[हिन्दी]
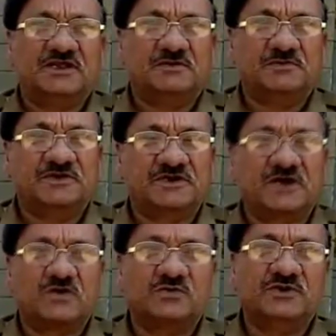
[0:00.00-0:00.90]
एवं एक
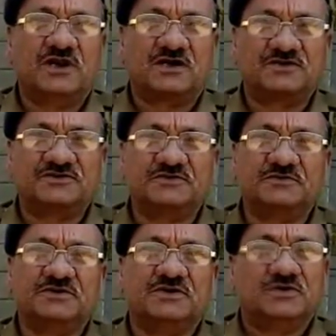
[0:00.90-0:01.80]
आरोपी लाखन सिंह
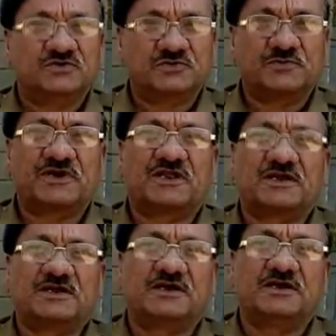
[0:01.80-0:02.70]
भी उसमें पकड़ा
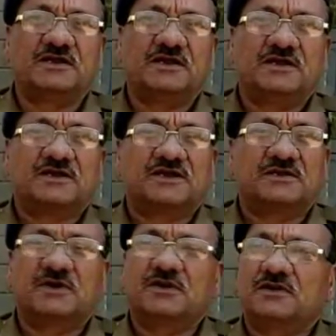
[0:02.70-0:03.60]
गया है
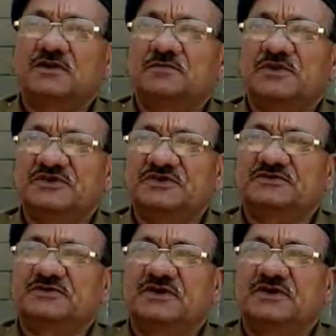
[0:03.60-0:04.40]
केवल ब्रजेश